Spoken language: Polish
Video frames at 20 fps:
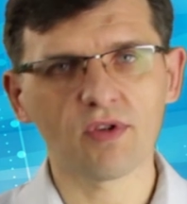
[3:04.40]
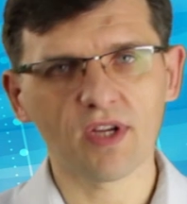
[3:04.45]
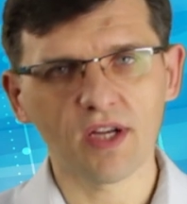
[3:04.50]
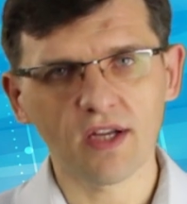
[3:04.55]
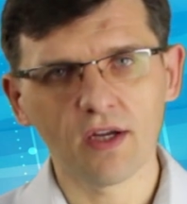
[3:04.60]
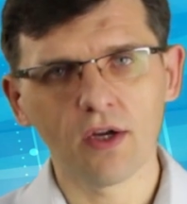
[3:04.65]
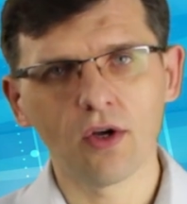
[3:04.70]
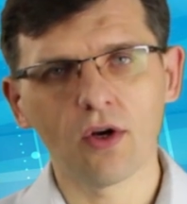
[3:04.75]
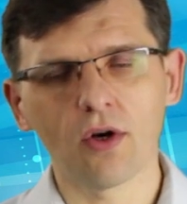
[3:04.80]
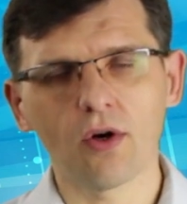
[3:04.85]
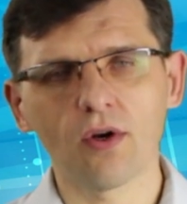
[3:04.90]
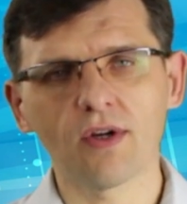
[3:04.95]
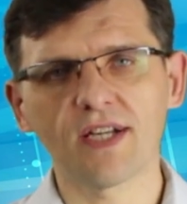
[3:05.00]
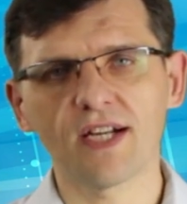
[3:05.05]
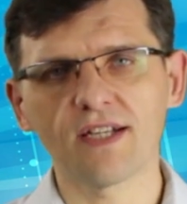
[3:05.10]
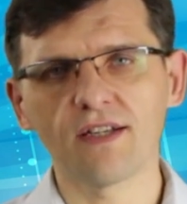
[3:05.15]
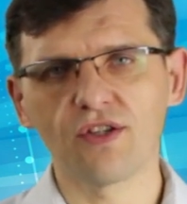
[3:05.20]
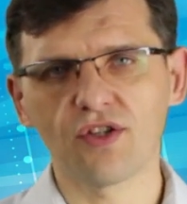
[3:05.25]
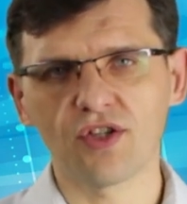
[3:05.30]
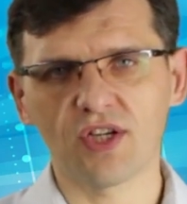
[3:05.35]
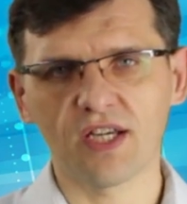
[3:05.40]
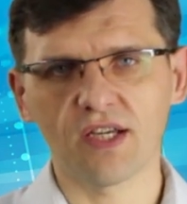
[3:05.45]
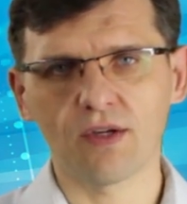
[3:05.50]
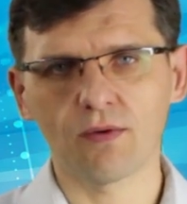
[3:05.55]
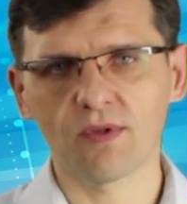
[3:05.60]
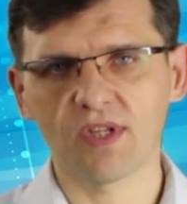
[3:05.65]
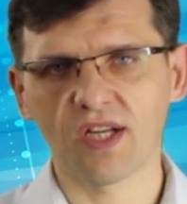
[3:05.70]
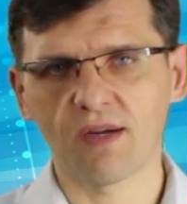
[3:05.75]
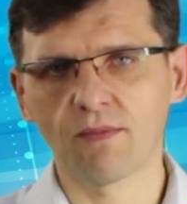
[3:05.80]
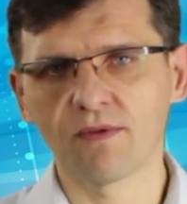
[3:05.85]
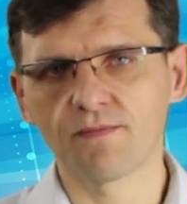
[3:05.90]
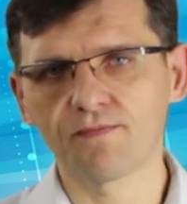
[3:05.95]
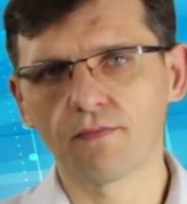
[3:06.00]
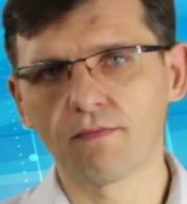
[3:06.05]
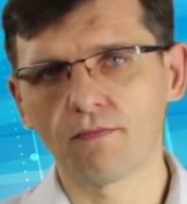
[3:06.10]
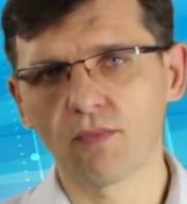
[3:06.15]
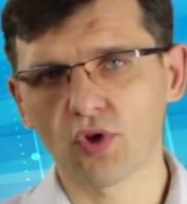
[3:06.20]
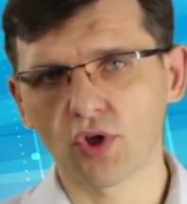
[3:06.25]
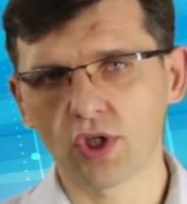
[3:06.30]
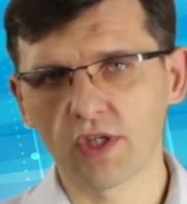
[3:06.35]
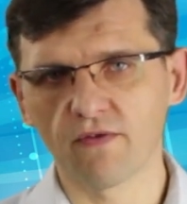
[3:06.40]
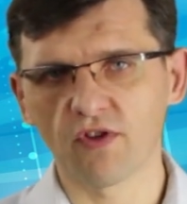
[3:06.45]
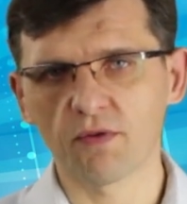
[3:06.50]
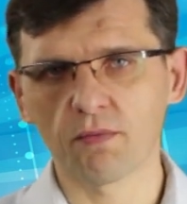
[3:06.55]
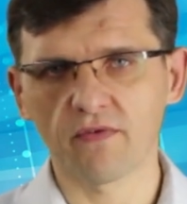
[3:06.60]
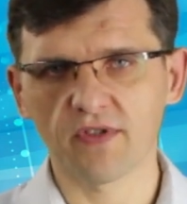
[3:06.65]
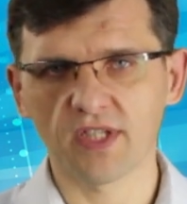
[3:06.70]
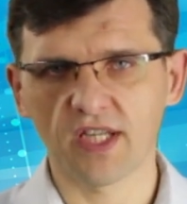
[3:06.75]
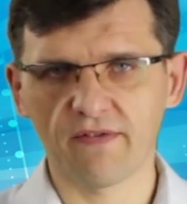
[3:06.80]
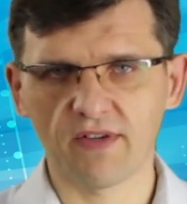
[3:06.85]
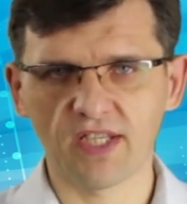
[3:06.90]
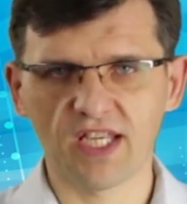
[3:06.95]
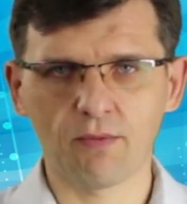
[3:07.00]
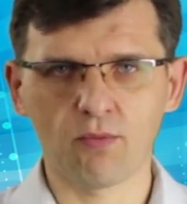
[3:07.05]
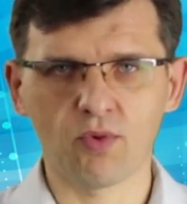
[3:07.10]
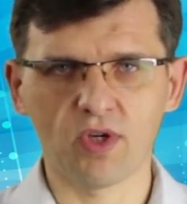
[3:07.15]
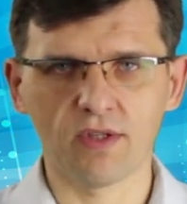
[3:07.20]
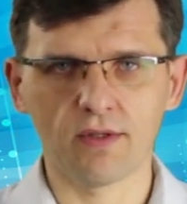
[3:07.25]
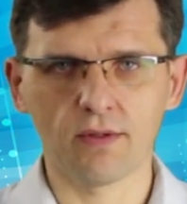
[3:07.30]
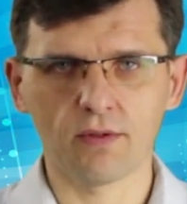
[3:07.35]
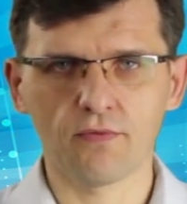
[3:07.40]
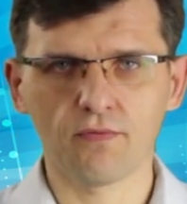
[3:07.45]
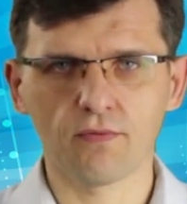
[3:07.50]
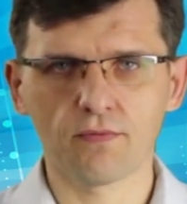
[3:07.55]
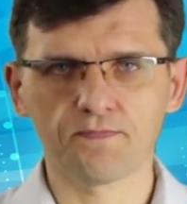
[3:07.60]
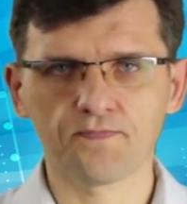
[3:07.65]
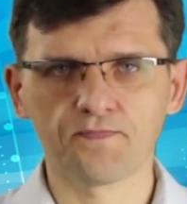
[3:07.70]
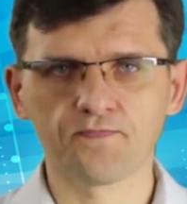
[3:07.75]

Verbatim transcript: które ograniczają nam możliwość powstawania błędów.